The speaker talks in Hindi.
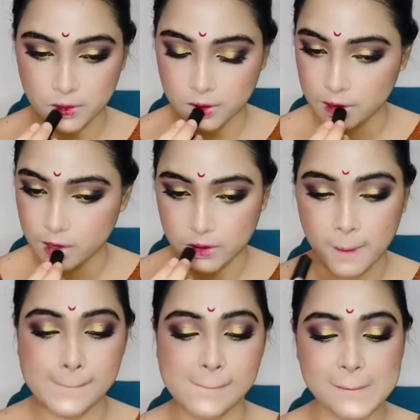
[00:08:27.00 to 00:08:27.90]
पता नहीं क्यों
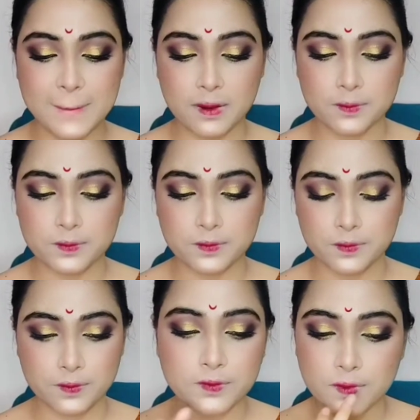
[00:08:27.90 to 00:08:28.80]
कैमरा फोकस नहीं कर
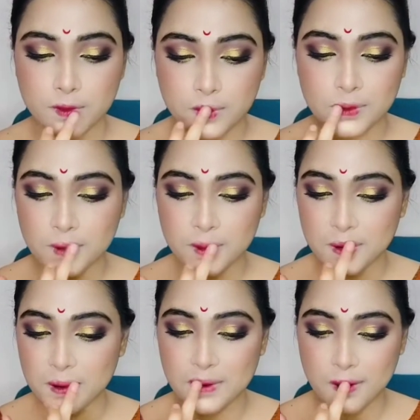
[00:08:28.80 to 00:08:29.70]
रहा था
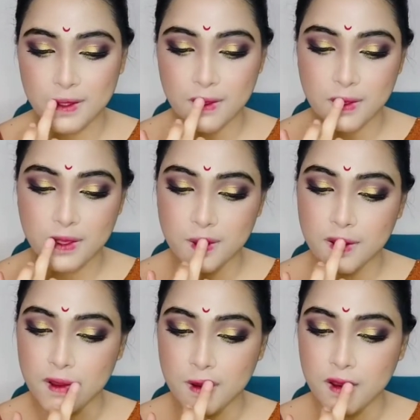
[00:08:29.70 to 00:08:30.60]
और इन दोनों को
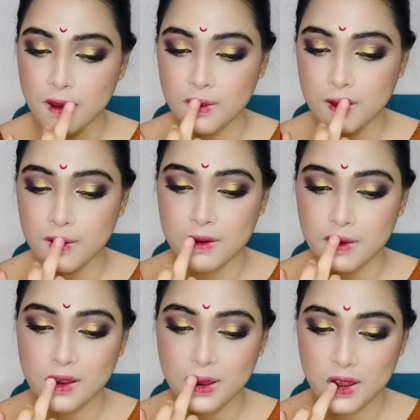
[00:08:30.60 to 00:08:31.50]
मिक्स शेड में
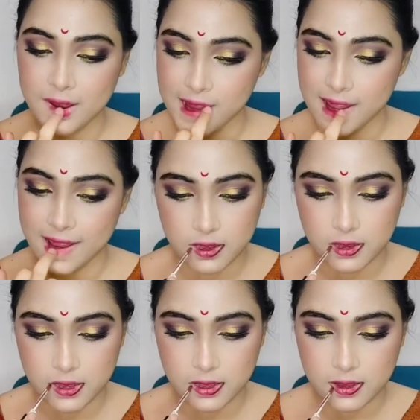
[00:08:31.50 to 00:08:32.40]
बनाऊँगी
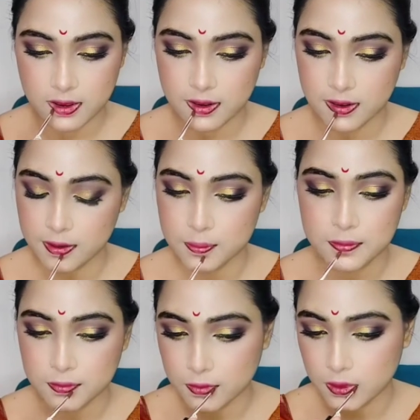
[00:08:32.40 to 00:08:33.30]
ऐसे
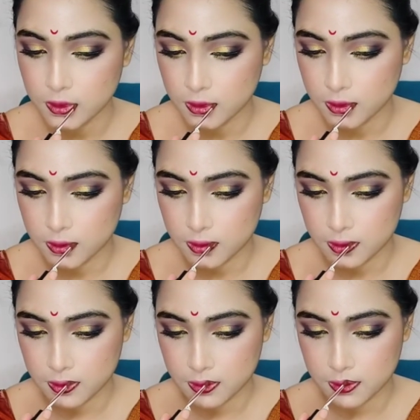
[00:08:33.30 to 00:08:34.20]
और
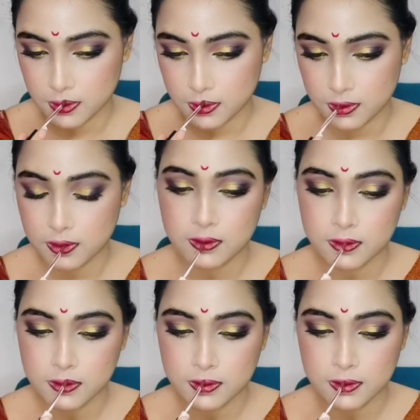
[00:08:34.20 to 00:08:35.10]
दोनों
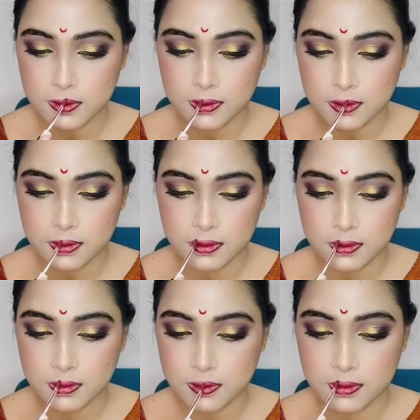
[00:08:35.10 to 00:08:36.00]
शेड को मैं अप्लाई
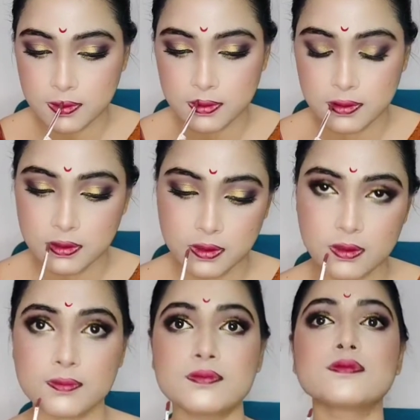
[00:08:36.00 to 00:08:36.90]
करूँगी
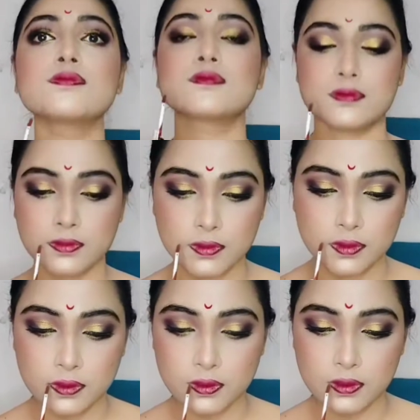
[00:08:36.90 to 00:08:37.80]

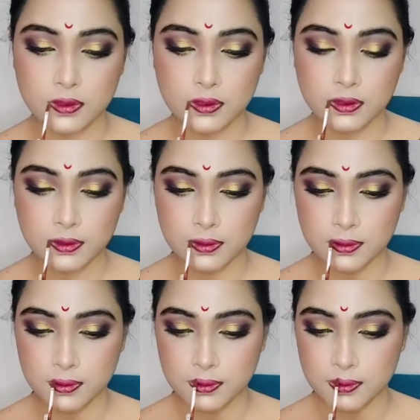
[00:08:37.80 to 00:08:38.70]
ताकि एक डार्क
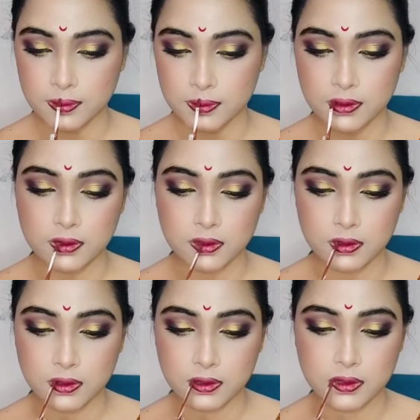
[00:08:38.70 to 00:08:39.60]
चेरी लुक
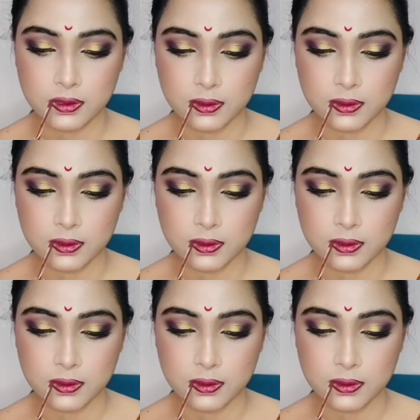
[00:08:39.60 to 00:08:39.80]
आए